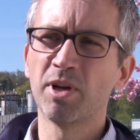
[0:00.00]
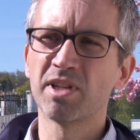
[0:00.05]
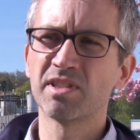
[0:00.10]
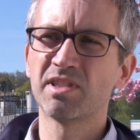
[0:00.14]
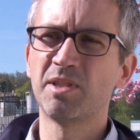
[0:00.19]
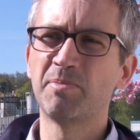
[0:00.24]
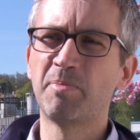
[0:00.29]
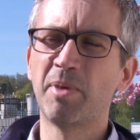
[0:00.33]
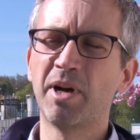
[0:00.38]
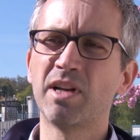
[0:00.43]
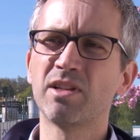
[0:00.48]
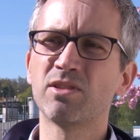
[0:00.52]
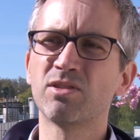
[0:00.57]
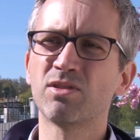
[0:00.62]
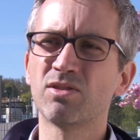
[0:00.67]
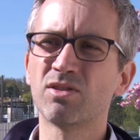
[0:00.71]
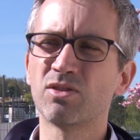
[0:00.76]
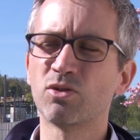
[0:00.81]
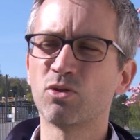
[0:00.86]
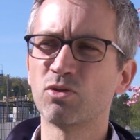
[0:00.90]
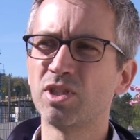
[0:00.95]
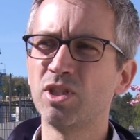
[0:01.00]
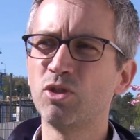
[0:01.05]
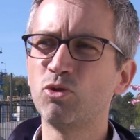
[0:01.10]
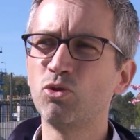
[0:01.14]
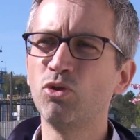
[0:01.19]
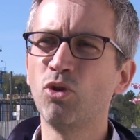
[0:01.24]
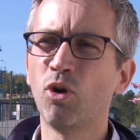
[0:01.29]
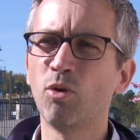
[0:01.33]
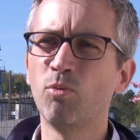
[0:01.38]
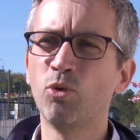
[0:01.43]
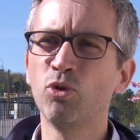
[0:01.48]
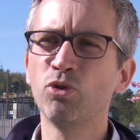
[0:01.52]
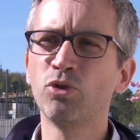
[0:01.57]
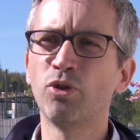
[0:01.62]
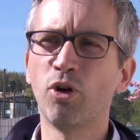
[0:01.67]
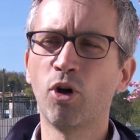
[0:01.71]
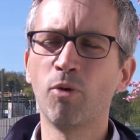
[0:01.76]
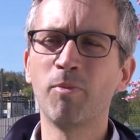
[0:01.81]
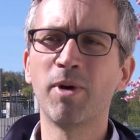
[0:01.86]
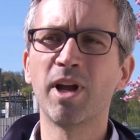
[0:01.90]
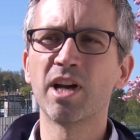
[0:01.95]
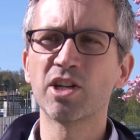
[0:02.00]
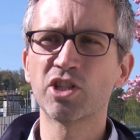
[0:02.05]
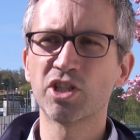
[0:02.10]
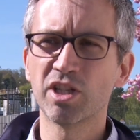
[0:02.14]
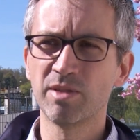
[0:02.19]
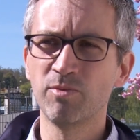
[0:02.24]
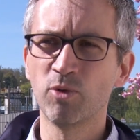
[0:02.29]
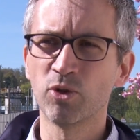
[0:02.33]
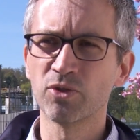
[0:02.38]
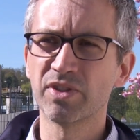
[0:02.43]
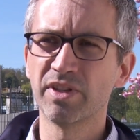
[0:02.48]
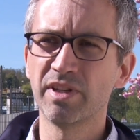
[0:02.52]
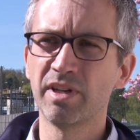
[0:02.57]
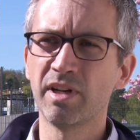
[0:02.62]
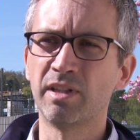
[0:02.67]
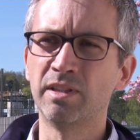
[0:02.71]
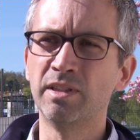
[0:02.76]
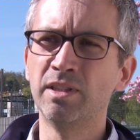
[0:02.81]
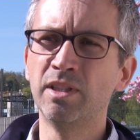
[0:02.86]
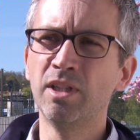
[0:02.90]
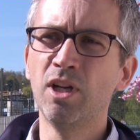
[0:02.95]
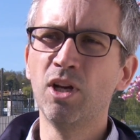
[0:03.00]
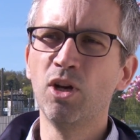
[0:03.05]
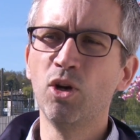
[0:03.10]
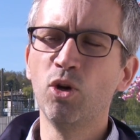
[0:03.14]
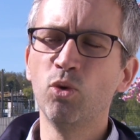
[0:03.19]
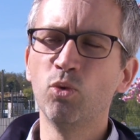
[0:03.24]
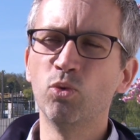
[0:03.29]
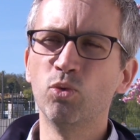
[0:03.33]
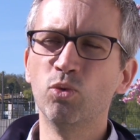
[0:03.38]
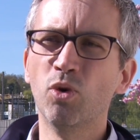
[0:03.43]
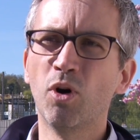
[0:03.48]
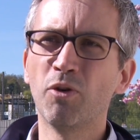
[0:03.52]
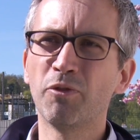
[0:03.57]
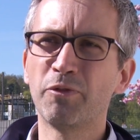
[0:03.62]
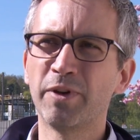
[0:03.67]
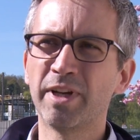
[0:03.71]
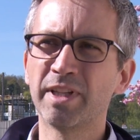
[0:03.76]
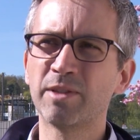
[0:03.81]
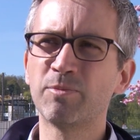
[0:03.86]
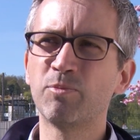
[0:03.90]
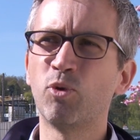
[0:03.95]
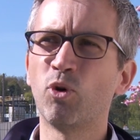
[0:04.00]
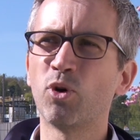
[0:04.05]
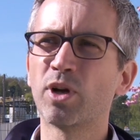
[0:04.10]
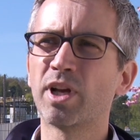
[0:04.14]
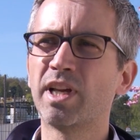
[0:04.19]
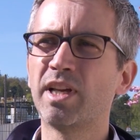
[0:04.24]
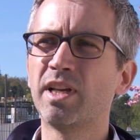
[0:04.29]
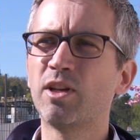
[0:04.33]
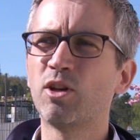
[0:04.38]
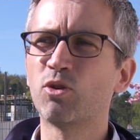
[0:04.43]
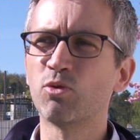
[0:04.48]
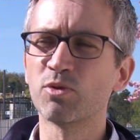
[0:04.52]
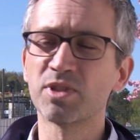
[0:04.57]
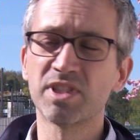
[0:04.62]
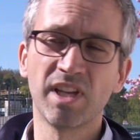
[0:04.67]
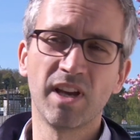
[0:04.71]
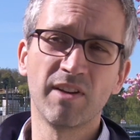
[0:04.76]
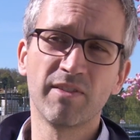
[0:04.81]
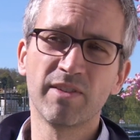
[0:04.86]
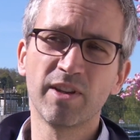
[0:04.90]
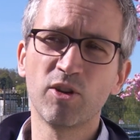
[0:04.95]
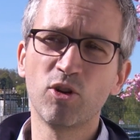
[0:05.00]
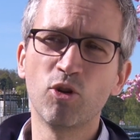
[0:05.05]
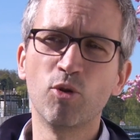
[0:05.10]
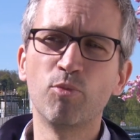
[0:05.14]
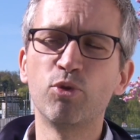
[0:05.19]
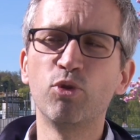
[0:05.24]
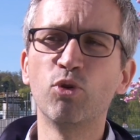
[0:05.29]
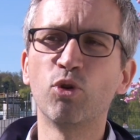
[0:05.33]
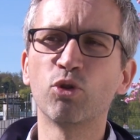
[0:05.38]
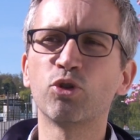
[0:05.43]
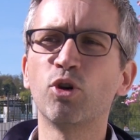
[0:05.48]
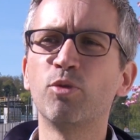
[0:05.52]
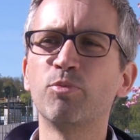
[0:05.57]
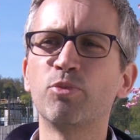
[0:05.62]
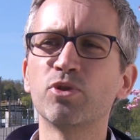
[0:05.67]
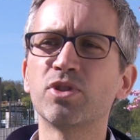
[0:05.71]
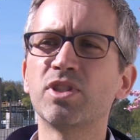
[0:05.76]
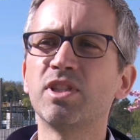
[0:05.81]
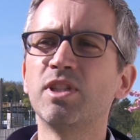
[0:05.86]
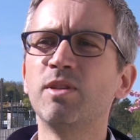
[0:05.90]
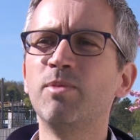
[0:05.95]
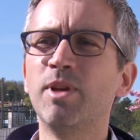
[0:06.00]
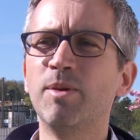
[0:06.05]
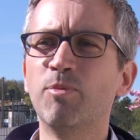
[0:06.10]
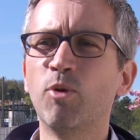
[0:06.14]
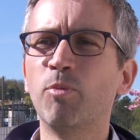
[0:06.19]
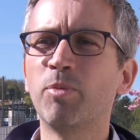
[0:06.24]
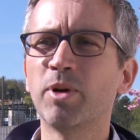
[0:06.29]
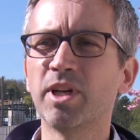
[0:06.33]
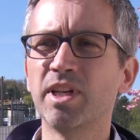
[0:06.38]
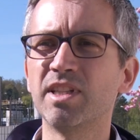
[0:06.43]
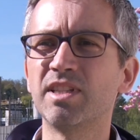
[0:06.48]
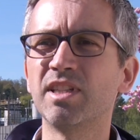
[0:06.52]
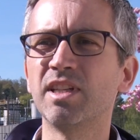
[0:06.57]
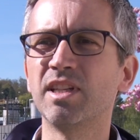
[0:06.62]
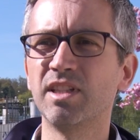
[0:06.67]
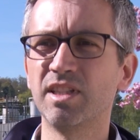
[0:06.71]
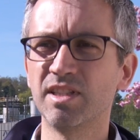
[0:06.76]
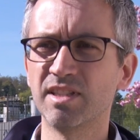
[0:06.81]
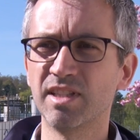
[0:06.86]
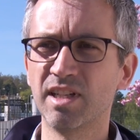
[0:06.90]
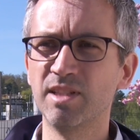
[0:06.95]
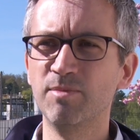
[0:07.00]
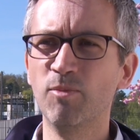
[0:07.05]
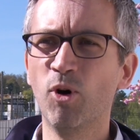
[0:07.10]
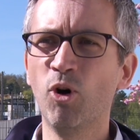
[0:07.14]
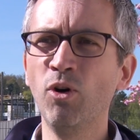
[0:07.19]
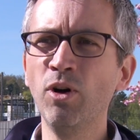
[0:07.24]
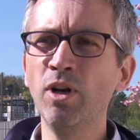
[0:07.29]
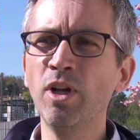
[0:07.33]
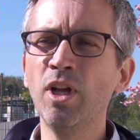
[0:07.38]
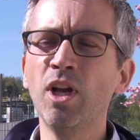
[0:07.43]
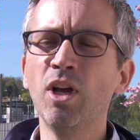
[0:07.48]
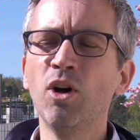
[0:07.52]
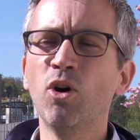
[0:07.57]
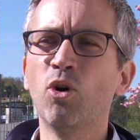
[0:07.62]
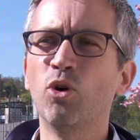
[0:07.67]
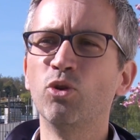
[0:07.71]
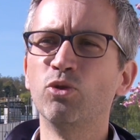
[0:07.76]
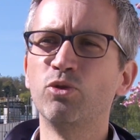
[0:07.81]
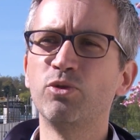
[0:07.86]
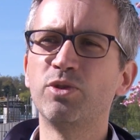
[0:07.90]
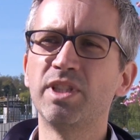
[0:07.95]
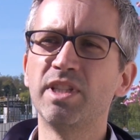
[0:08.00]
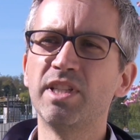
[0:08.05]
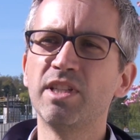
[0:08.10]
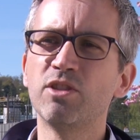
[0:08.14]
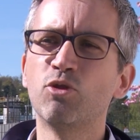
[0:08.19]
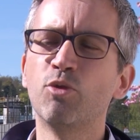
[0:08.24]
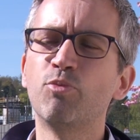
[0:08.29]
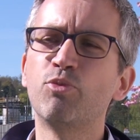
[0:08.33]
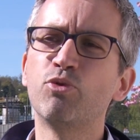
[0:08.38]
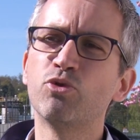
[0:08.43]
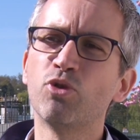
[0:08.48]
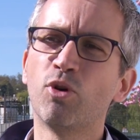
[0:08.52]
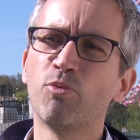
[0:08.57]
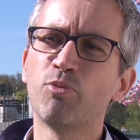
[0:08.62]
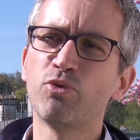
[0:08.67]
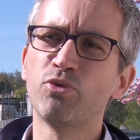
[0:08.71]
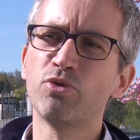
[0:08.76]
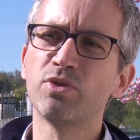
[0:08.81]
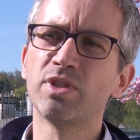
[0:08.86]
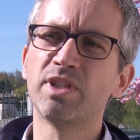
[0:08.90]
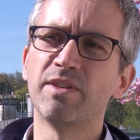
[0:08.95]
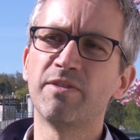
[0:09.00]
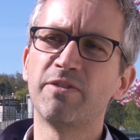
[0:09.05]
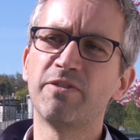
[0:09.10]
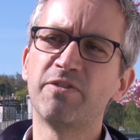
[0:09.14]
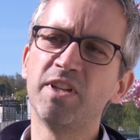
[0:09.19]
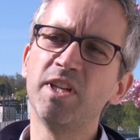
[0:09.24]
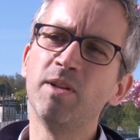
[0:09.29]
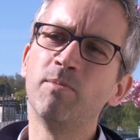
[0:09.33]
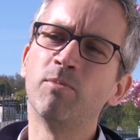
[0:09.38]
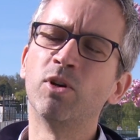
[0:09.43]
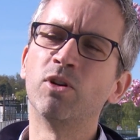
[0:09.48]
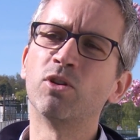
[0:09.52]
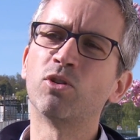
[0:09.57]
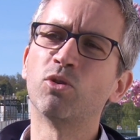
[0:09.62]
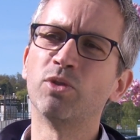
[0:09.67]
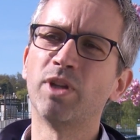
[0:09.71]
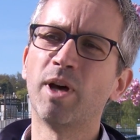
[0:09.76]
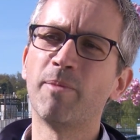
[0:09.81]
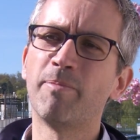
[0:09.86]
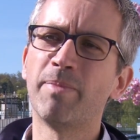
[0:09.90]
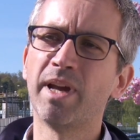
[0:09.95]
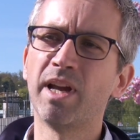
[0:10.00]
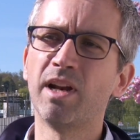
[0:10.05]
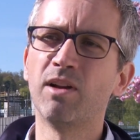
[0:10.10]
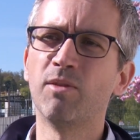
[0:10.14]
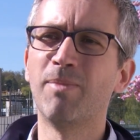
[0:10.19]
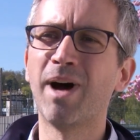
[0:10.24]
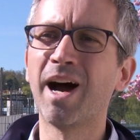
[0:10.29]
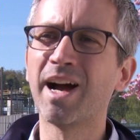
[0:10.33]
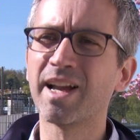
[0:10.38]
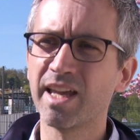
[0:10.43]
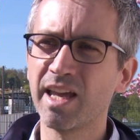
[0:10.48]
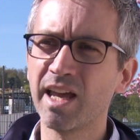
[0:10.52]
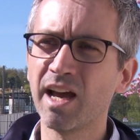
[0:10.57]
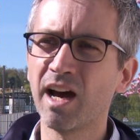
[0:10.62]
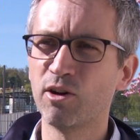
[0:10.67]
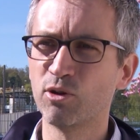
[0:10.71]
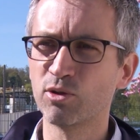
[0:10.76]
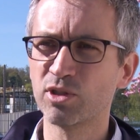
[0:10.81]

principales se situe dans le monde de l'emballage alimentaire où en fait pour conserver le plus longtemps possible les propriétés des aliments, on utilise de plus en plus des films qu'on appelle barrières à